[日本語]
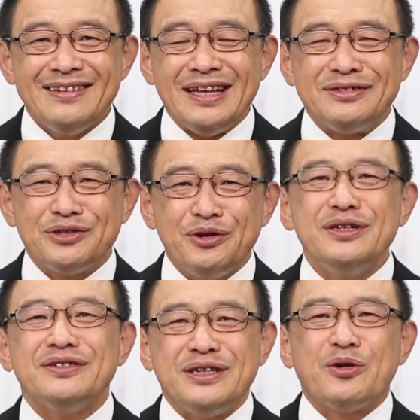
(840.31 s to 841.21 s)
でそこ
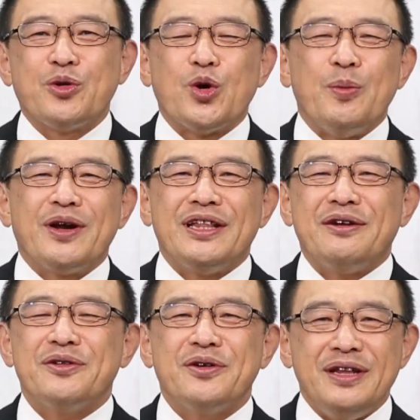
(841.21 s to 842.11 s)
にですね心を向けて
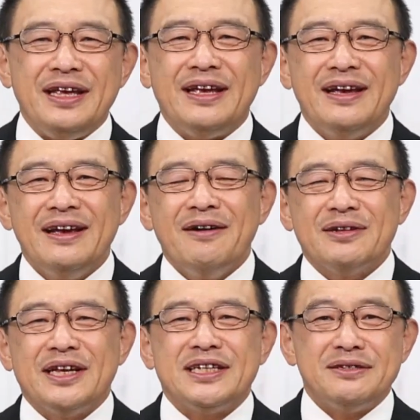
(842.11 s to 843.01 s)
いく時に
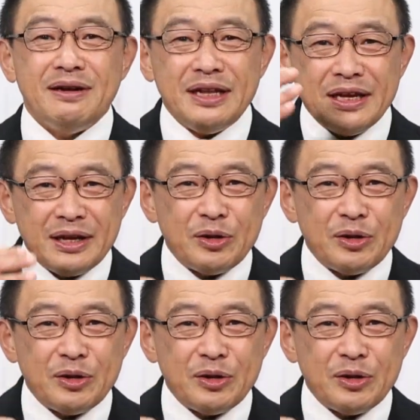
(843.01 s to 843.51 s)
私たちは人